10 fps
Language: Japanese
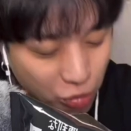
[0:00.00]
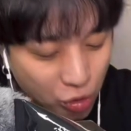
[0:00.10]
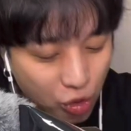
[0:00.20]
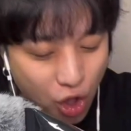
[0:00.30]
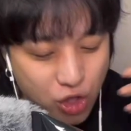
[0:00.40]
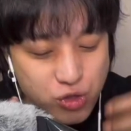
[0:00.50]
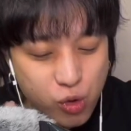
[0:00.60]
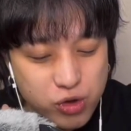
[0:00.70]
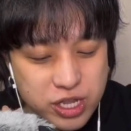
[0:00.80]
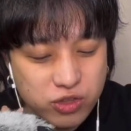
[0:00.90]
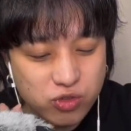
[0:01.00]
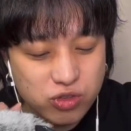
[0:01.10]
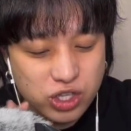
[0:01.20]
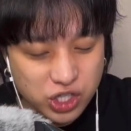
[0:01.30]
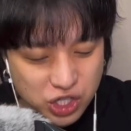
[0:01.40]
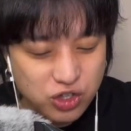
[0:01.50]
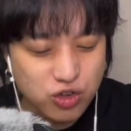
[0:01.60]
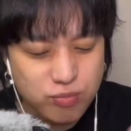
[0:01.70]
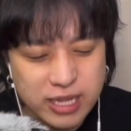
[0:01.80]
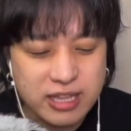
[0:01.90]
この海苔
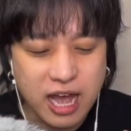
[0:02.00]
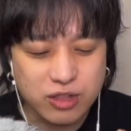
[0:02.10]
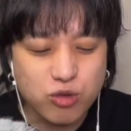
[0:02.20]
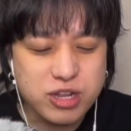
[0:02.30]
塩バター、